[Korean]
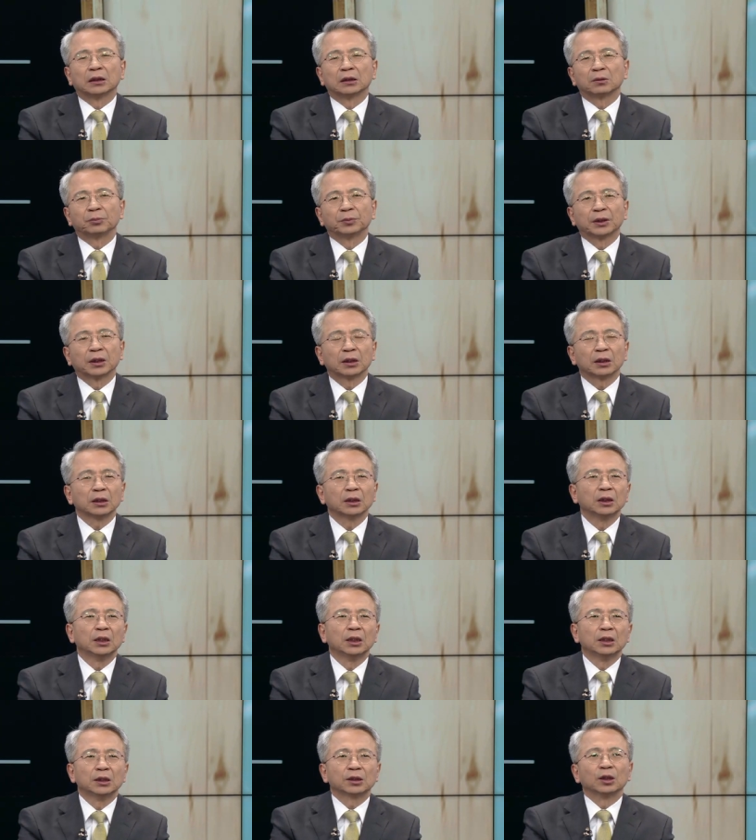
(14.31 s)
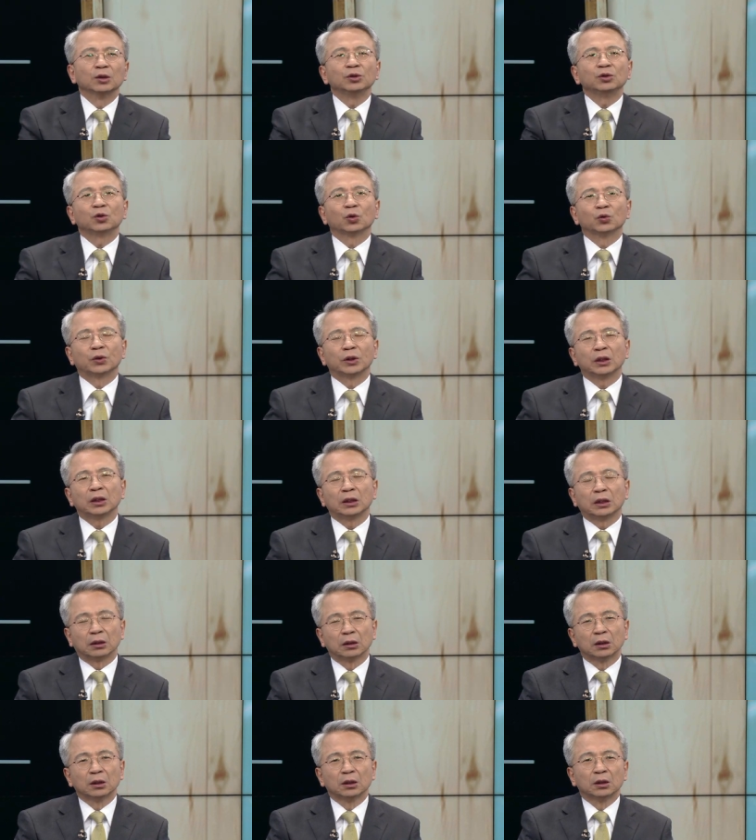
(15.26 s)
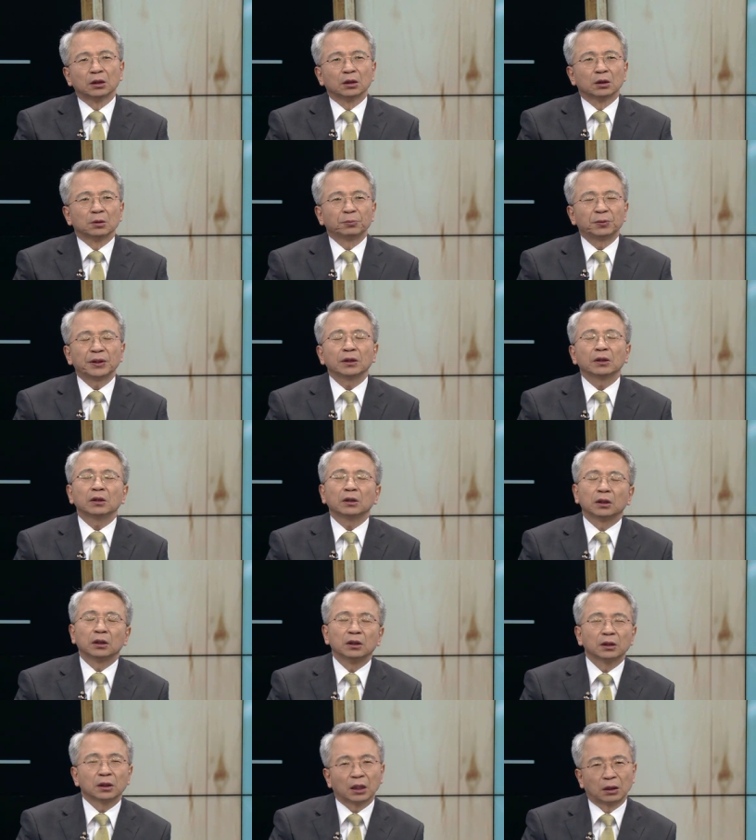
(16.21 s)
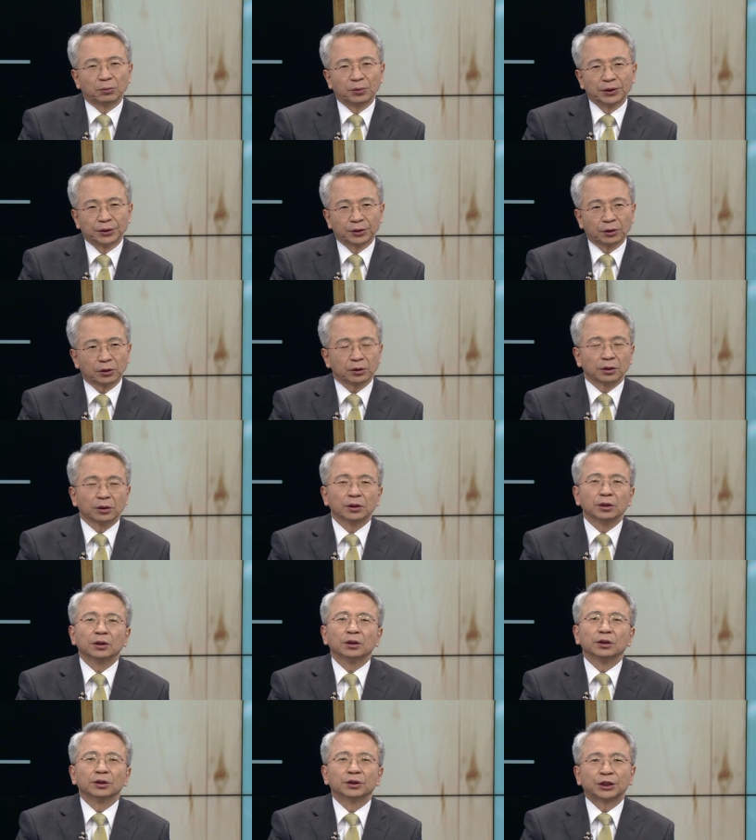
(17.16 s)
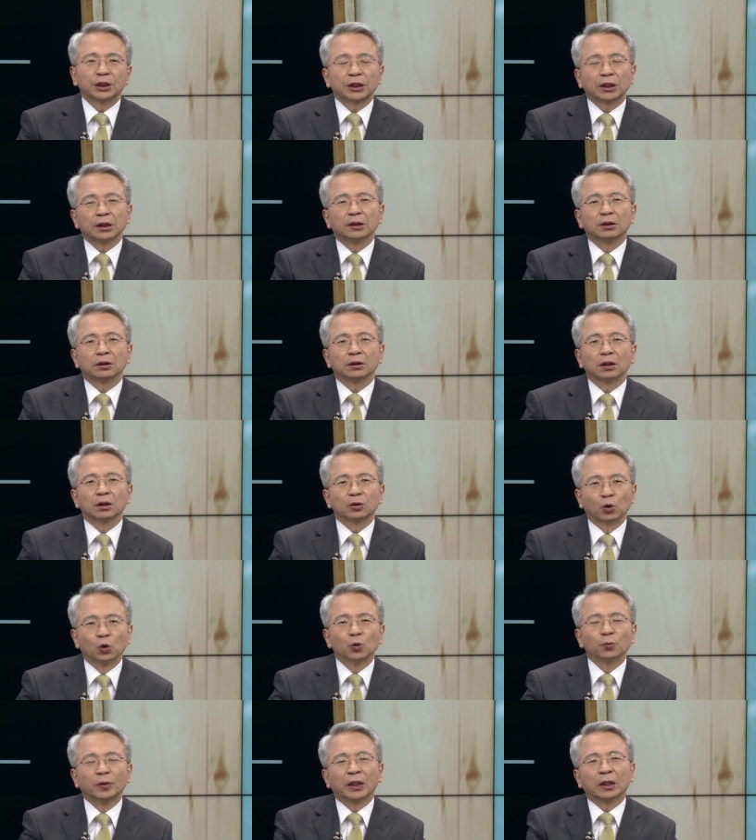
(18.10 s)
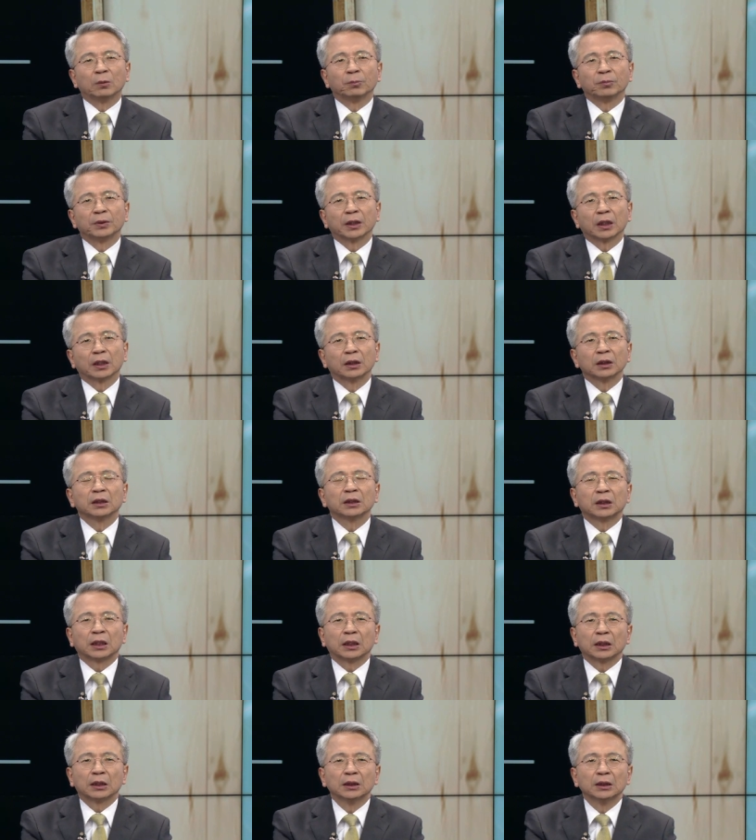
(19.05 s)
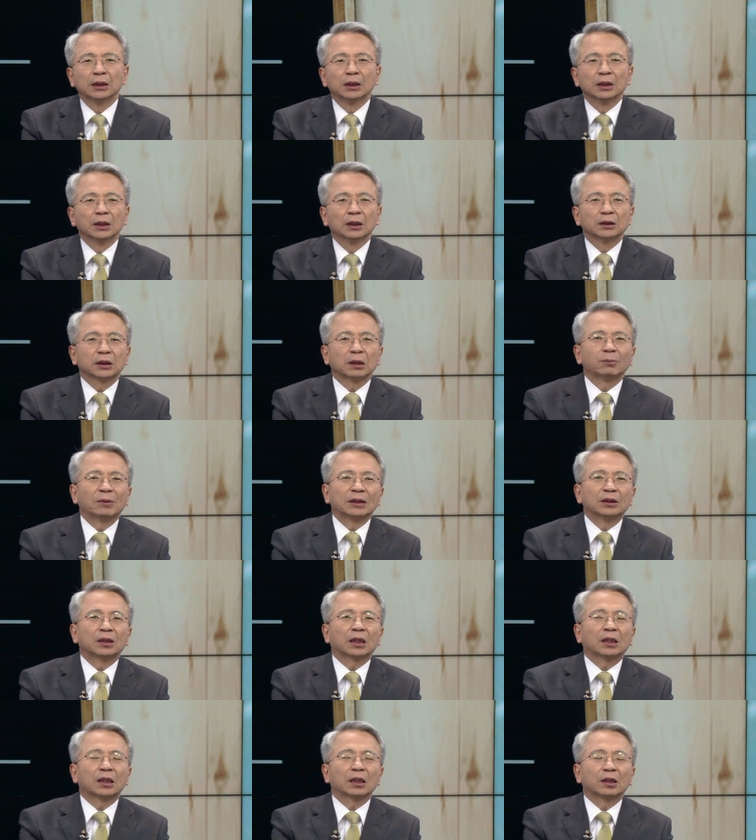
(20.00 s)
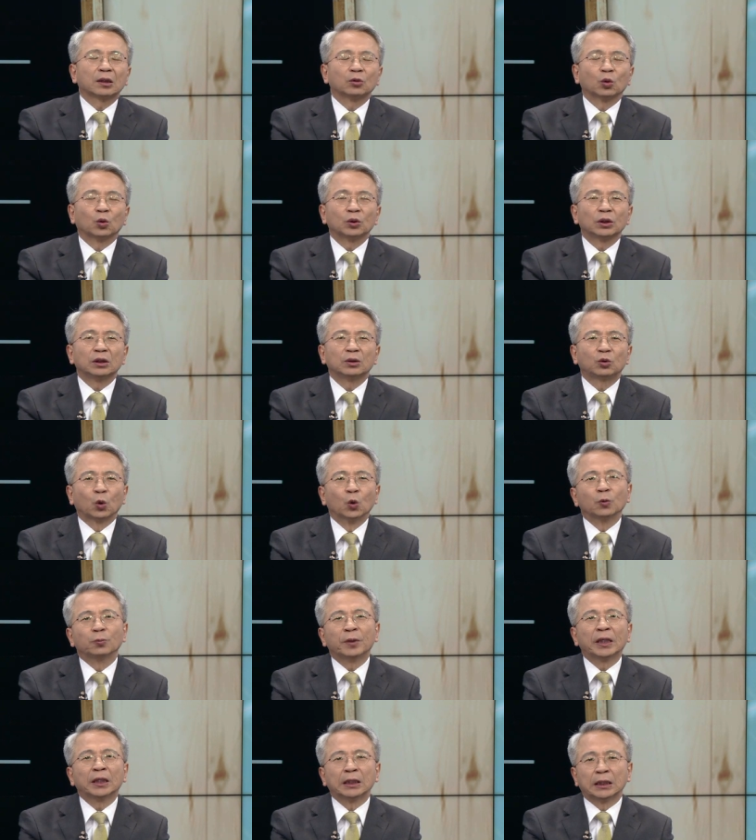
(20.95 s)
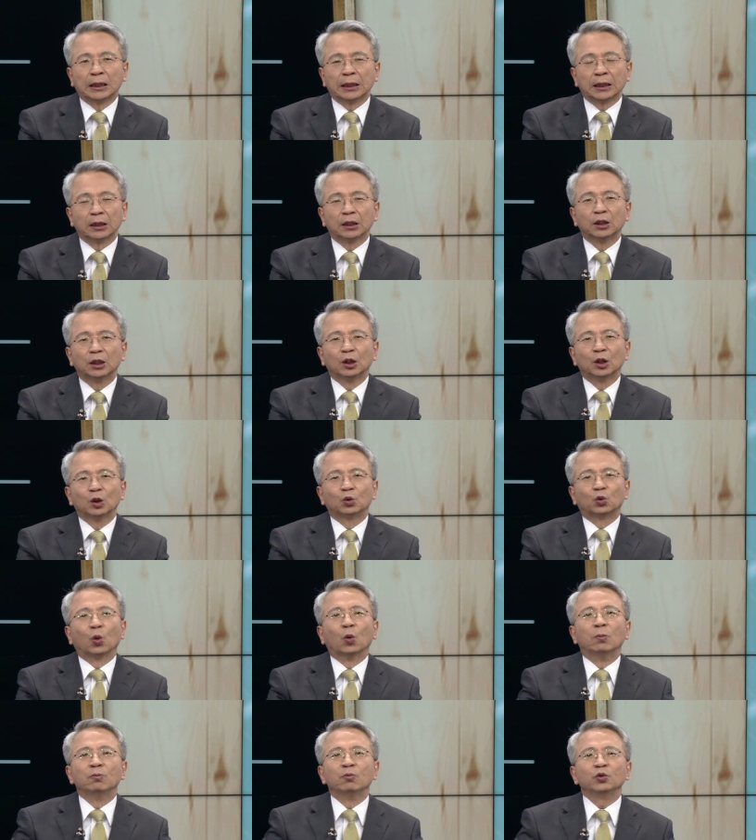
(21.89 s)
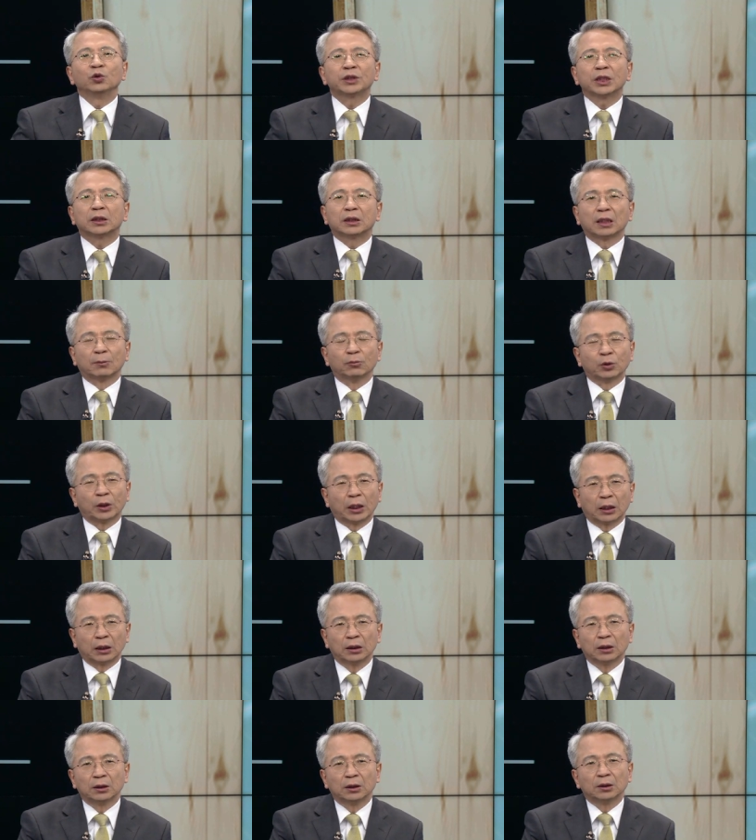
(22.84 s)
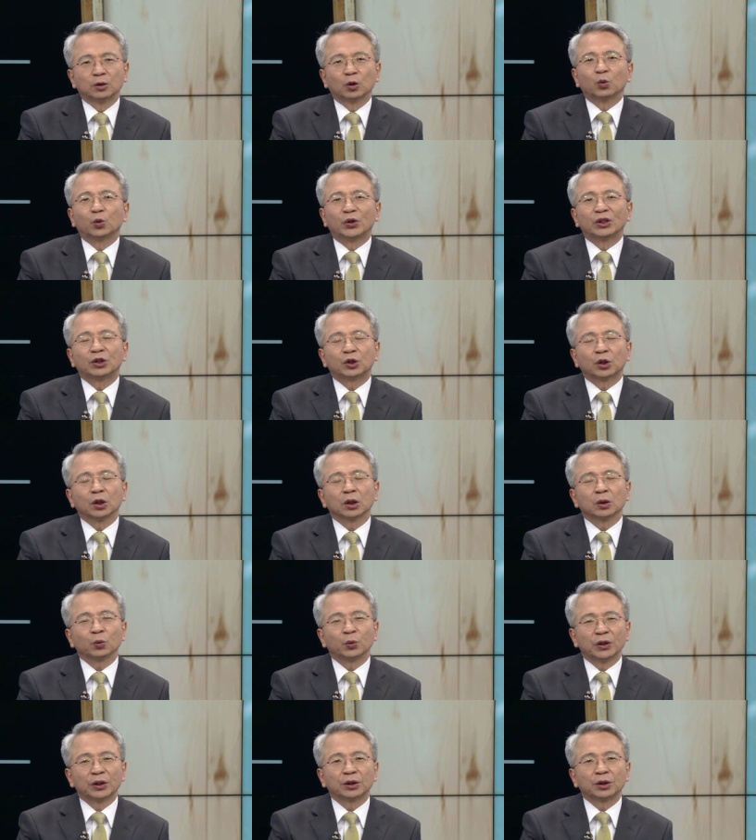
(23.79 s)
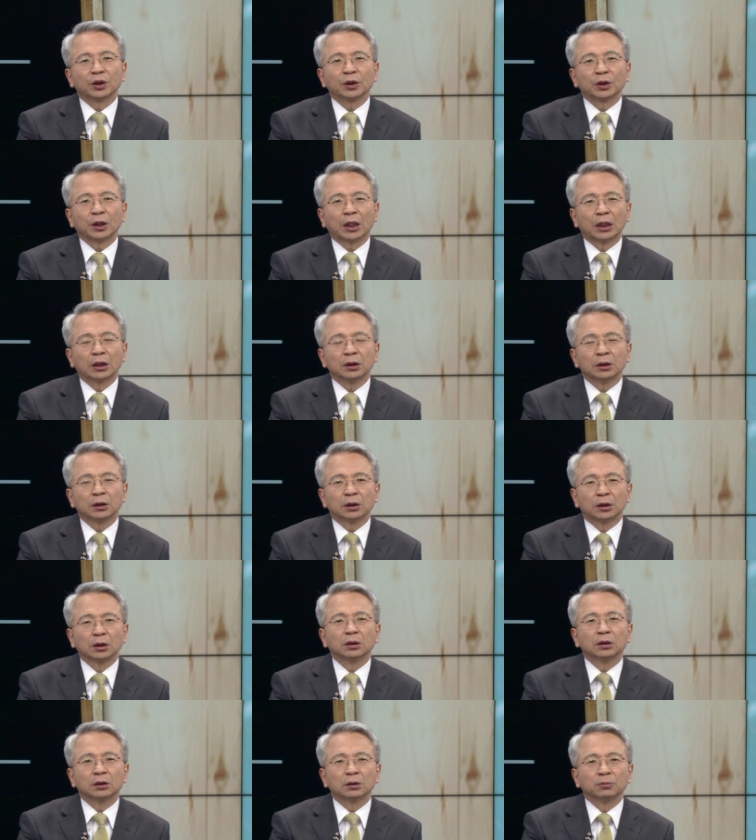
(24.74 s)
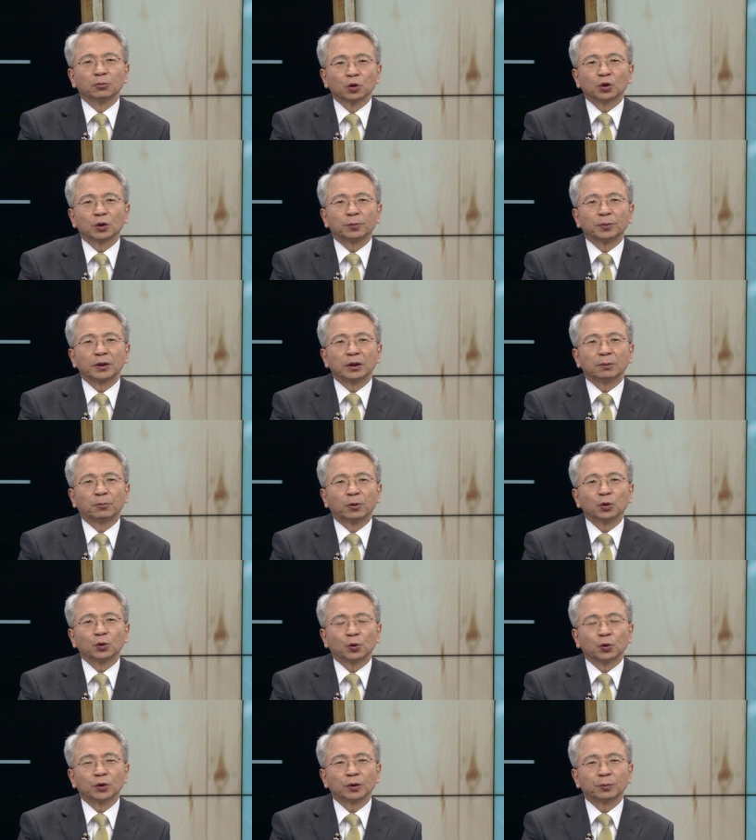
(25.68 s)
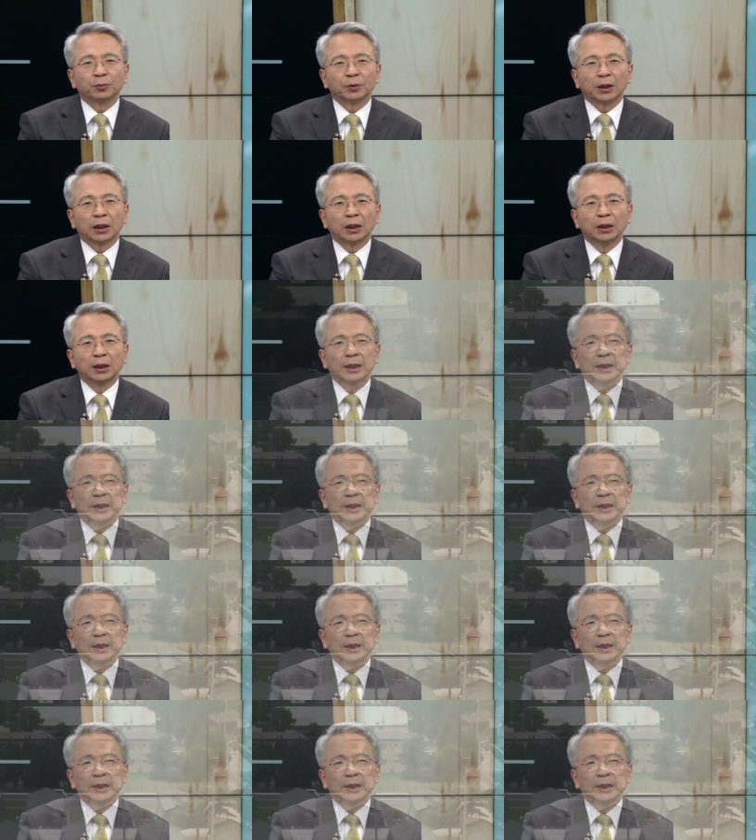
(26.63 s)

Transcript: 않습니까? 선조들이 피를 흘려가면서 지킨 동맹입니다. 그런데 참 안타깝게도 이 동맹이 돈 문제 때문에 좀 휘청휘청하는 그런 모습을 보이고 있습니다.